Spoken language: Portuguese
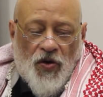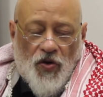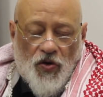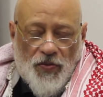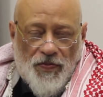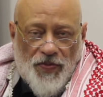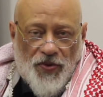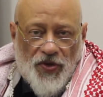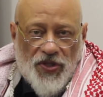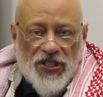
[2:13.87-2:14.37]

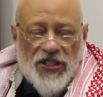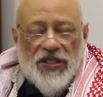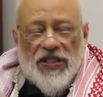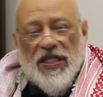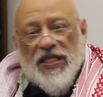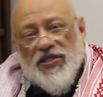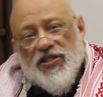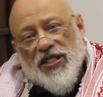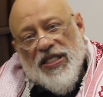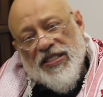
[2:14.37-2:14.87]
robôs de
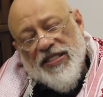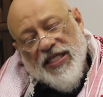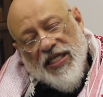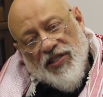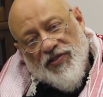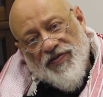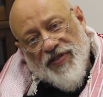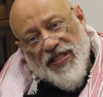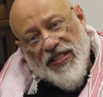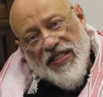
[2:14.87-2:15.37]
inteligência
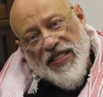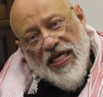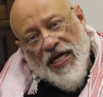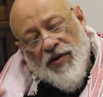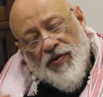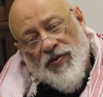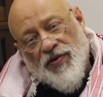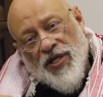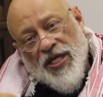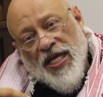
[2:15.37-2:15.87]

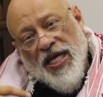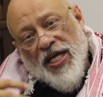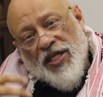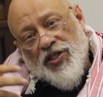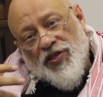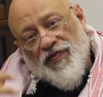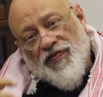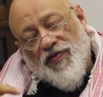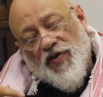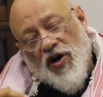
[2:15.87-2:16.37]
artificial
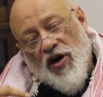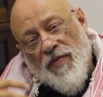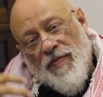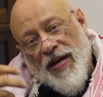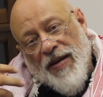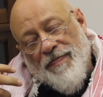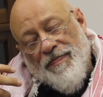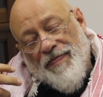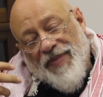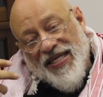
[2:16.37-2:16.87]
de
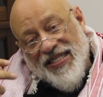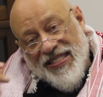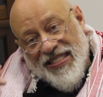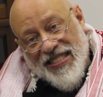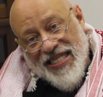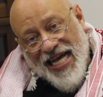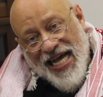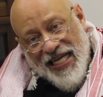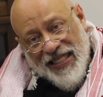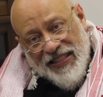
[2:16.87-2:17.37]
forma
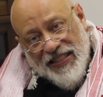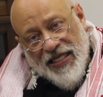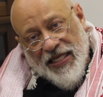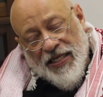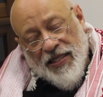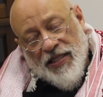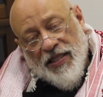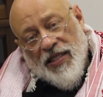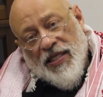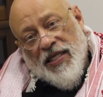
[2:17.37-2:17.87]

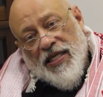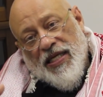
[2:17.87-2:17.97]
pesada,